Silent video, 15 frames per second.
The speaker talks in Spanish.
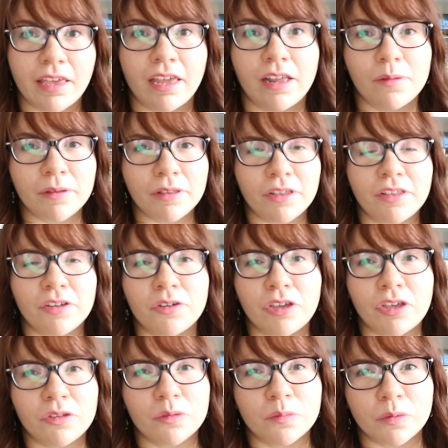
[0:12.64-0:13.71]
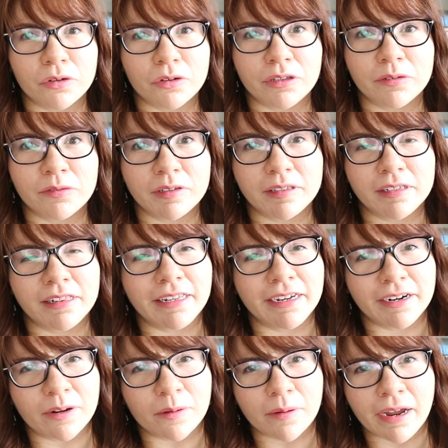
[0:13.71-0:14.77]
El video de hoy es un poco difícil de
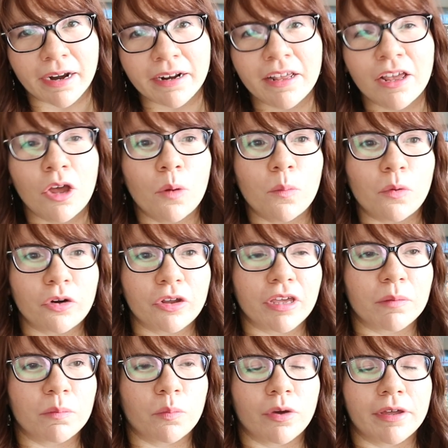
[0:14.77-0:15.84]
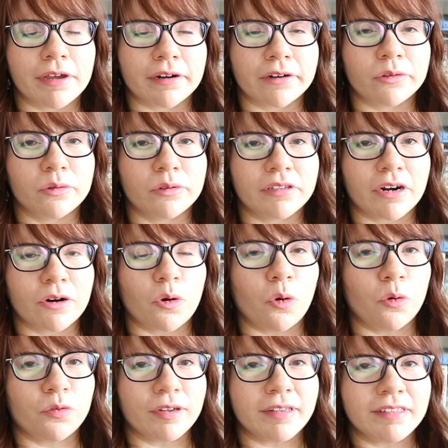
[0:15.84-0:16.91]
grabar porque puede resultar
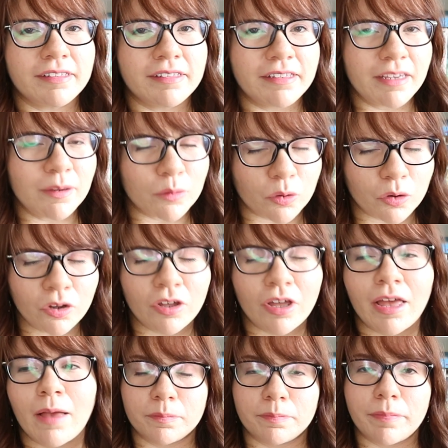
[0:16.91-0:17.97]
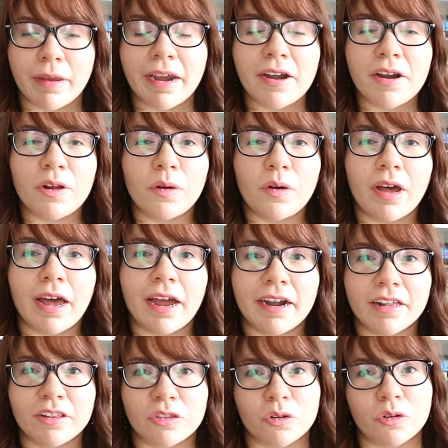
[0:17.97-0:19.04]
ofensivo, pero
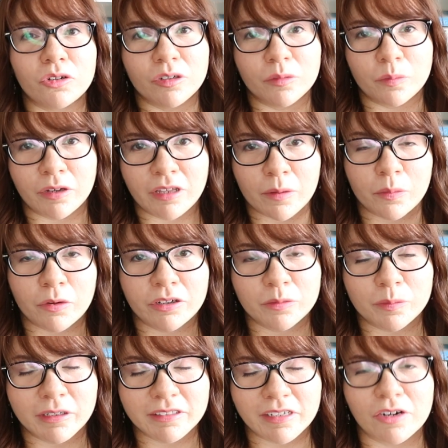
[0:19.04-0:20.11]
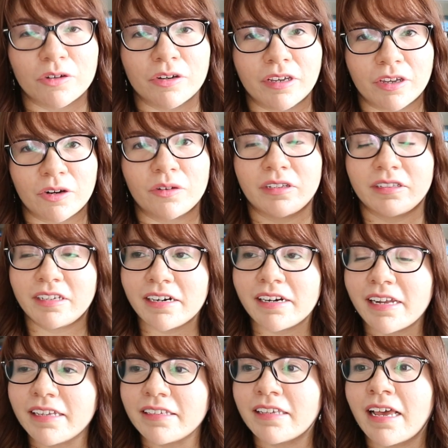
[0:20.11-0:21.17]
haré todo lo que pueda por expresar lo que quiero
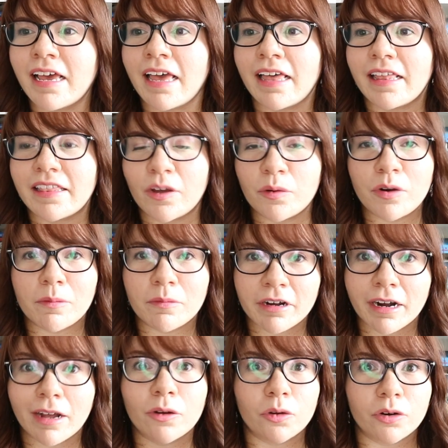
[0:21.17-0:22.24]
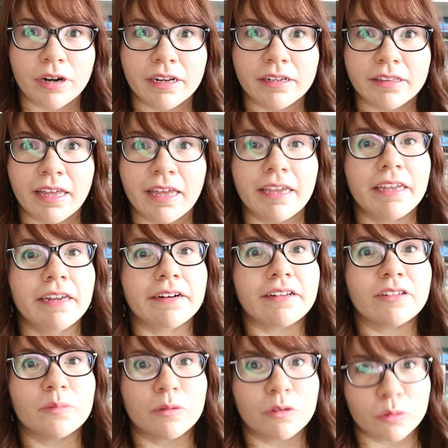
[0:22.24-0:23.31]
decirles de una manera correcta y
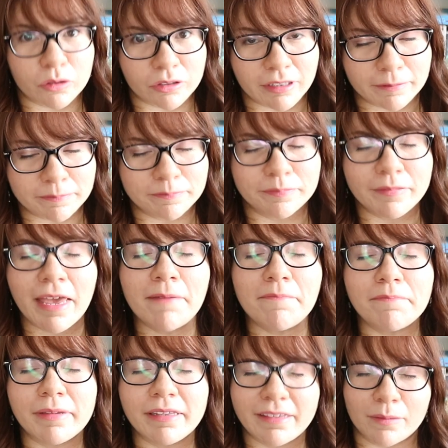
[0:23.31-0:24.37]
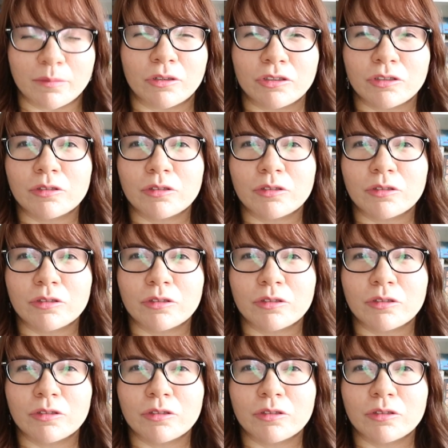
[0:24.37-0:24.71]
respetuosa. Empecemos.